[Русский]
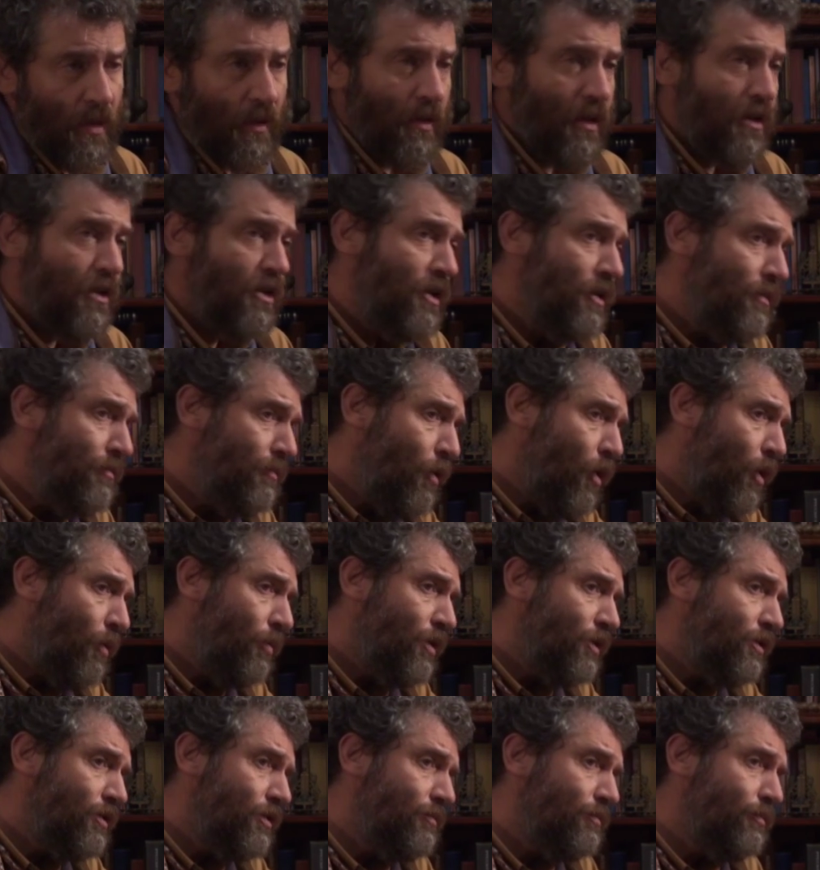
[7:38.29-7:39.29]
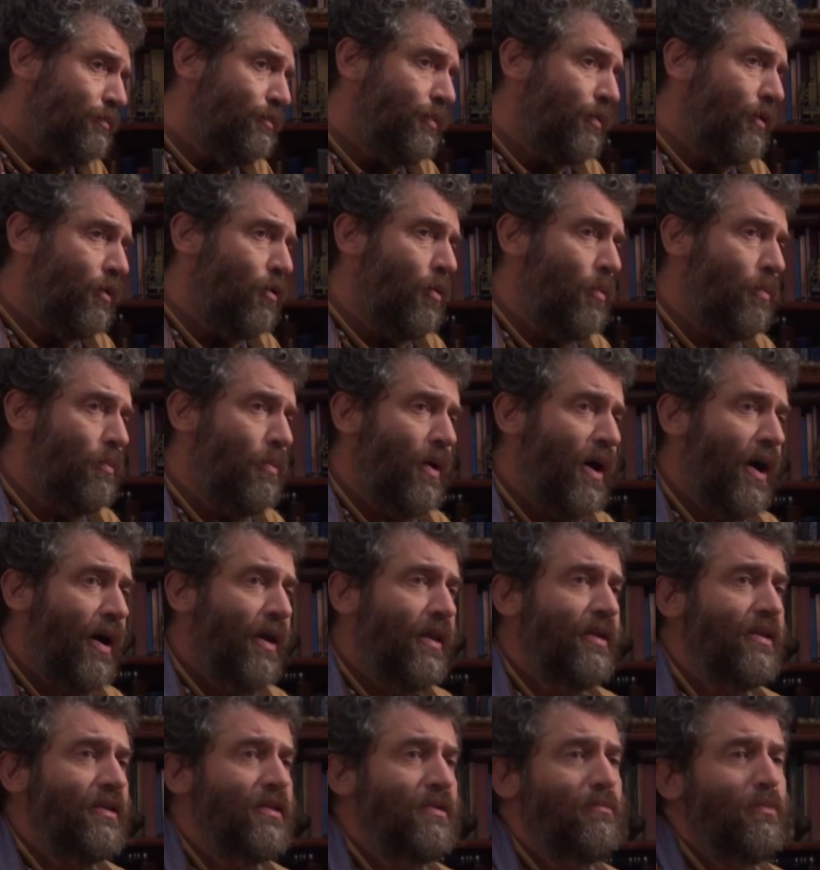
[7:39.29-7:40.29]
Таким образом
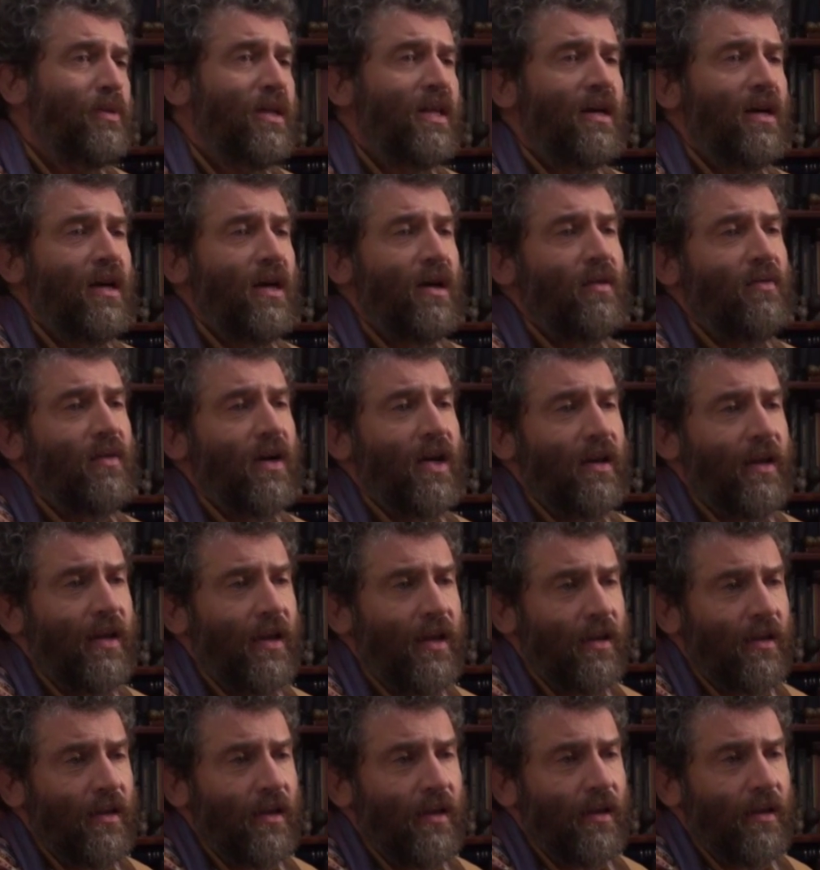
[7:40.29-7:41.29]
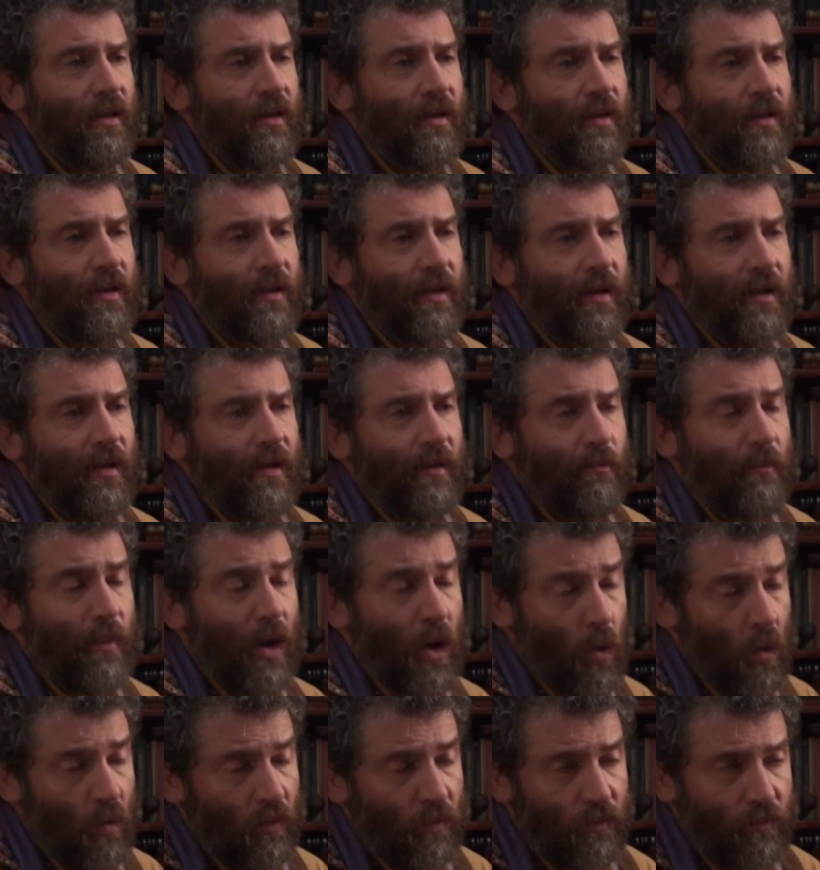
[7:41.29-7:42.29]
покупалось благоволение
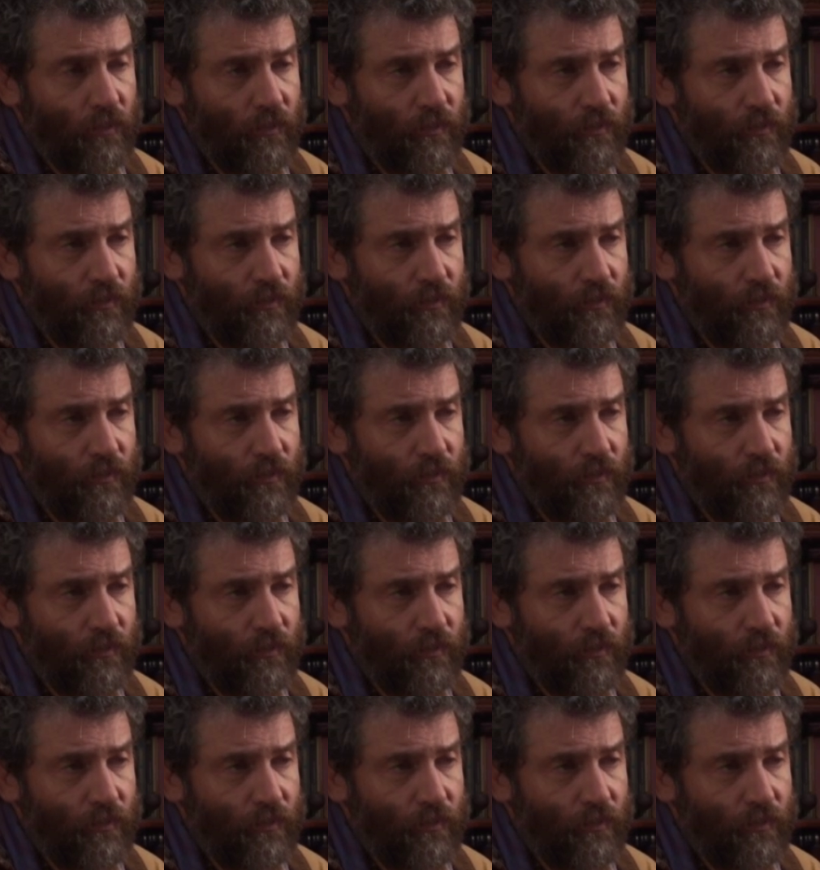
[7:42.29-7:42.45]
богов.